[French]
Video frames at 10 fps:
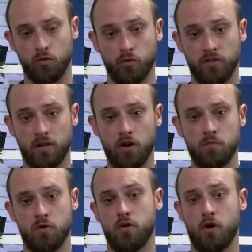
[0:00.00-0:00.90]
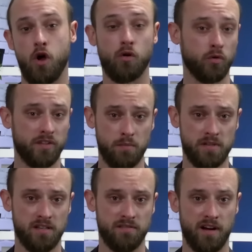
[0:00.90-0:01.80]
Donc c'est comme euh, un comptable
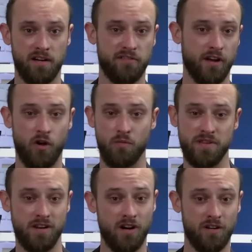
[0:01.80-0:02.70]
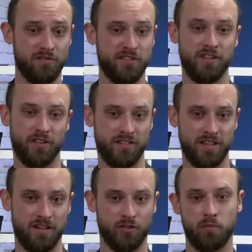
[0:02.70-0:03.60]
qui va faire un bilan financier
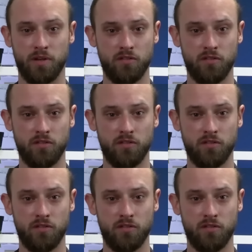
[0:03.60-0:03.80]
de l'entreprise,